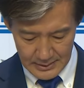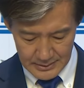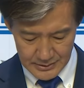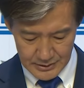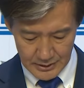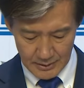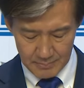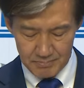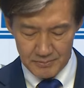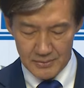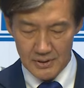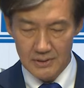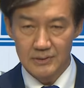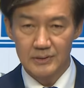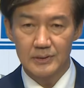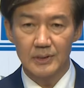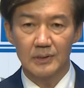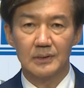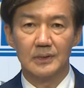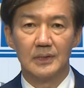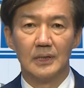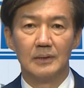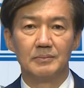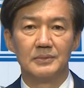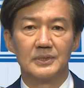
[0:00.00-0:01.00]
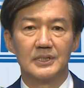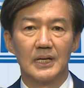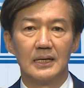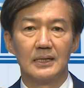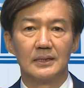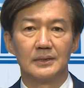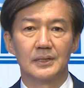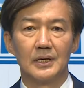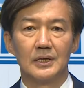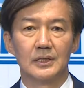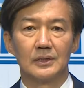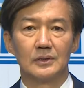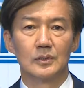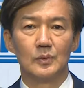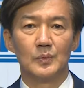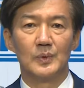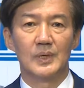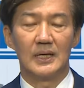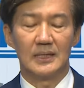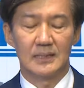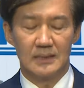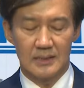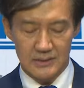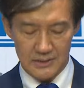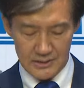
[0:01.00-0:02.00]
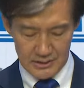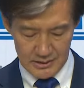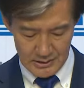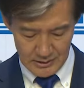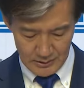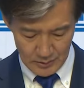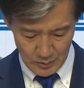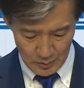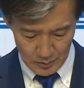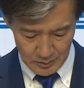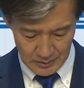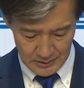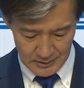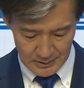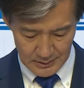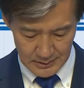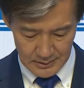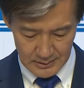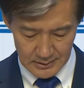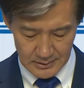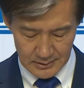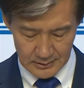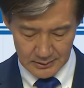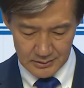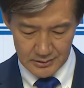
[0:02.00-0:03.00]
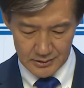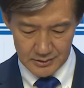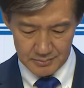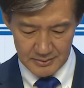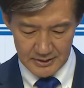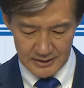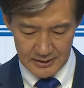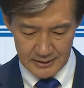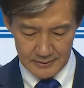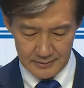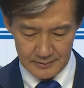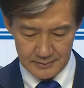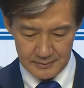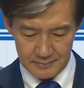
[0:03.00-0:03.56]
전면적 검찰 개혁을 위한 시동을 걸었습니다.